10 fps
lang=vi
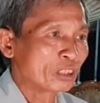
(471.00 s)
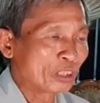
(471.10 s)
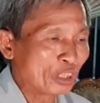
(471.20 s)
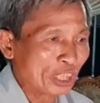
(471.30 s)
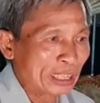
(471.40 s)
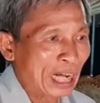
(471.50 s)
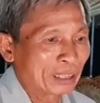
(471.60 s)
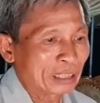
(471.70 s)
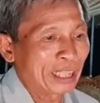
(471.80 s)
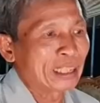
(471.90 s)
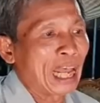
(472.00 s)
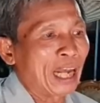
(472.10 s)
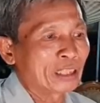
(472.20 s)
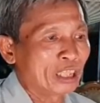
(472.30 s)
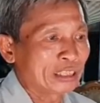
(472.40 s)
người gần thấy
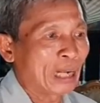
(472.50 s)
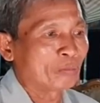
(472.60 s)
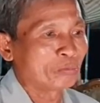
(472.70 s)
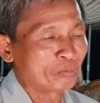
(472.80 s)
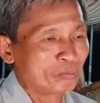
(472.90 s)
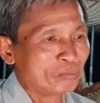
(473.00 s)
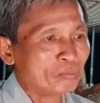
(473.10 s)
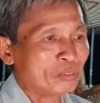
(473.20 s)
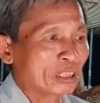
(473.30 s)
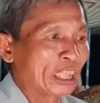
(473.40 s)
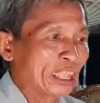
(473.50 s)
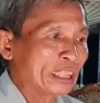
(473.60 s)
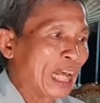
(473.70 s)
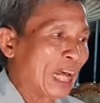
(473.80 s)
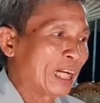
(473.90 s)
lạ đến trong thì
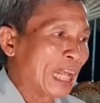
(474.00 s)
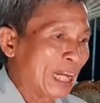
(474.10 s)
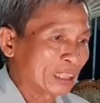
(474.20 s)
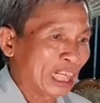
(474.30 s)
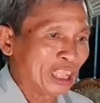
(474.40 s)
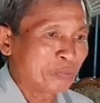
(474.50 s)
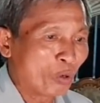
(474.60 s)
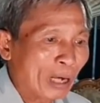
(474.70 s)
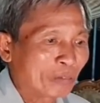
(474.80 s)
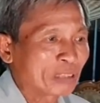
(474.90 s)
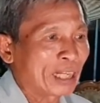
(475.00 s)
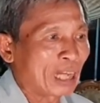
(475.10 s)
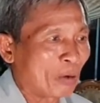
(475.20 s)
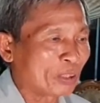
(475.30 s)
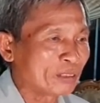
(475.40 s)
ra đang thấy phú ông đang
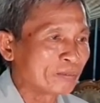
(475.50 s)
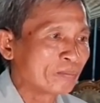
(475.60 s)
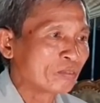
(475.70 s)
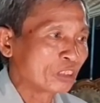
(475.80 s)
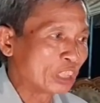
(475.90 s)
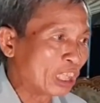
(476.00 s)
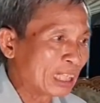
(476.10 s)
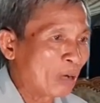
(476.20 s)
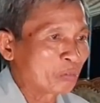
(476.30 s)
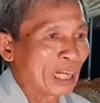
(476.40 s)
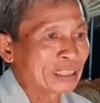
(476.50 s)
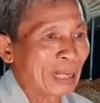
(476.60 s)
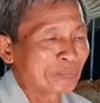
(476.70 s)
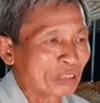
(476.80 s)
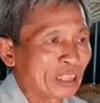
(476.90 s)
ngồi nhưng ông đã
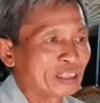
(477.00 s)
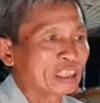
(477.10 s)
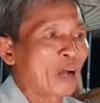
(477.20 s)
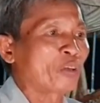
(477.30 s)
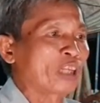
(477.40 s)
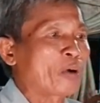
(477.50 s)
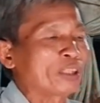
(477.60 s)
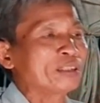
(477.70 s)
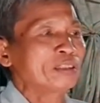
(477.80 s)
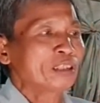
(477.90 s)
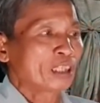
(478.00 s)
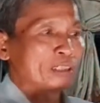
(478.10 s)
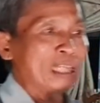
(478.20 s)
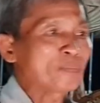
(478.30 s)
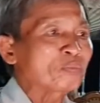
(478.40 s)
nhập tịch ngồi rồi
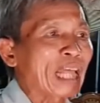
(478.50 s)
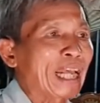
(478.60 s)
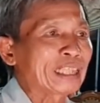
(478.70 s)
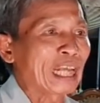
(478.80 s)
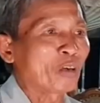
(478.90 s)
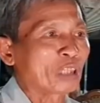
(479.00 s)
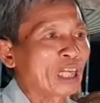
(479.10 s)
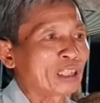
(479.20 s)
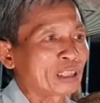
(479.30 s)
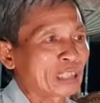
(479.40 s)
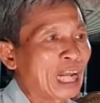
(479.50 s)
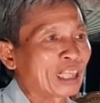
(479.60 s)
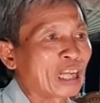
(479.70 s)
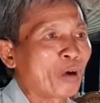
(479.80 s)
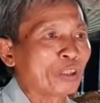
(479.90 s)
chắp tay vào ngực
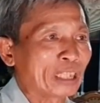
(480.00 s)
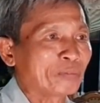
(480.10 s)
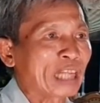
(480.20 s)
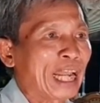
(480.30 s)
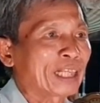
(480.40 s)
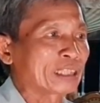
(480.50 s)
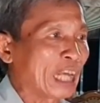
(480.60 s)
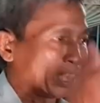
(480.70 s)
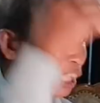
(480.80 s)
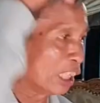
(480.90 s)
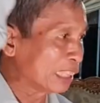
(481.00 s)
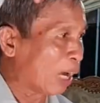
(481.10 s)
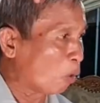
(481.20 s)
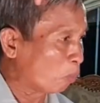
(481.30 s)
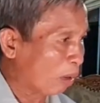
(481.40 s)
thân ngồi nghiêm trang và trên
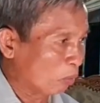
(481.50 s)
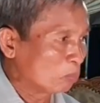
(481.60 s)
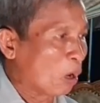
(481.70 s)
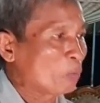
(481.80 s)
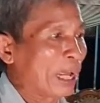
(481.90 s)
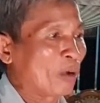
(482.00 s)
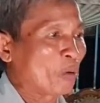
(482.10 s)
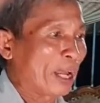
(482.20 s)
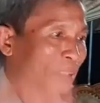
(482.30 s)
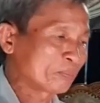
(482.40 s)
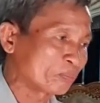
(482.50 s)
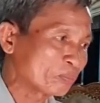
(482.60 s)
đầu phóng một hào quang